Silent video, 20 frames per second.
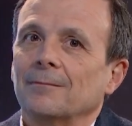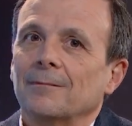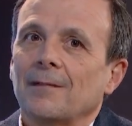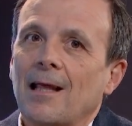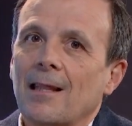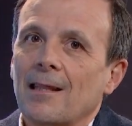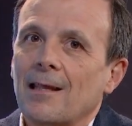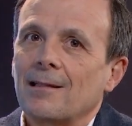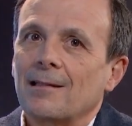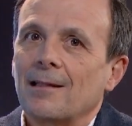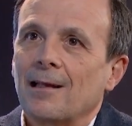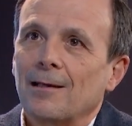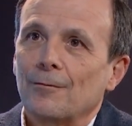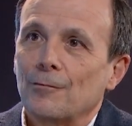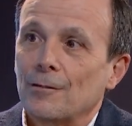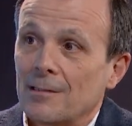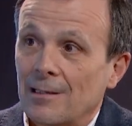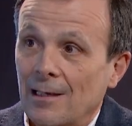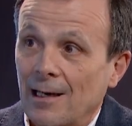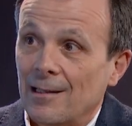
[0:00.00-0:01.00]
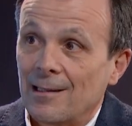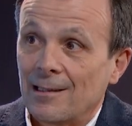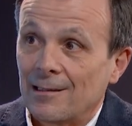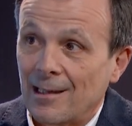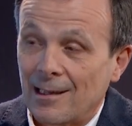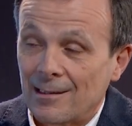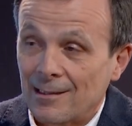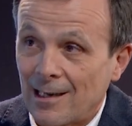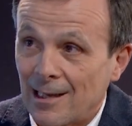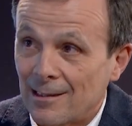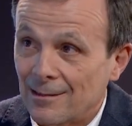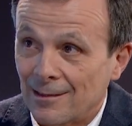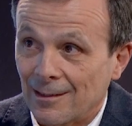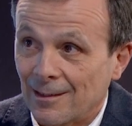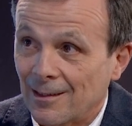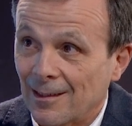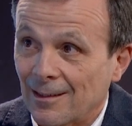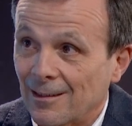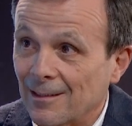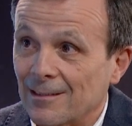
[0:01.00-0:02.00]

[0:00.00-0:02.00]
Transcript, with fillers: La dieta nuestra, la dieta atlántica,